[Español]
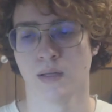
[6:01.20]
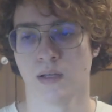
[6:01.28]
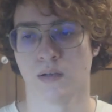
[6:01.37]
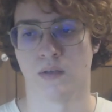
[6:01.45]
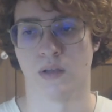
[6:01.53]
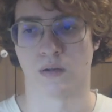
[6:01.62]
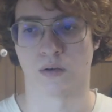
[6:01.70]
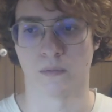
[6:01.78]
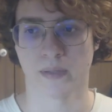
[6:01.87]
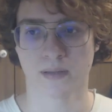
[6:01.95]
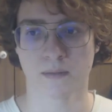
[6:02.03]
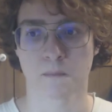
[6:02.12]
lo del COVID.
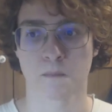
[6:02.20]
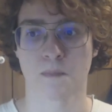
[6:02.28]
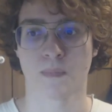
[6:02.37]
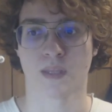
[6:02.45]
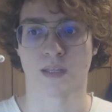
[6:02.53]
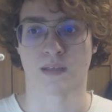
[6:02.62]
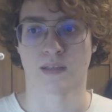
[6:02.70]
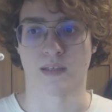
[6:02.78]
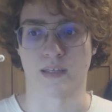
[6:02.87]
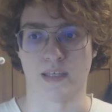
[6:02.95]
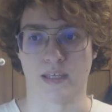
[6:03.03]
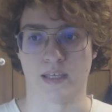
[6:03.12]

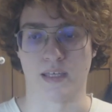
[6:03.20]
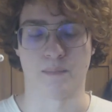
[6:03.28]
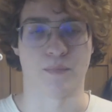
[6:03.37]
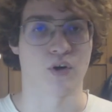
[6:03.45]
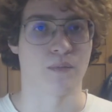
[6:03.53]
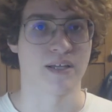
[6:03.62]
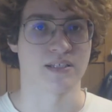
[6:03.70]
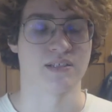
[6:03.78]
Y poco más, en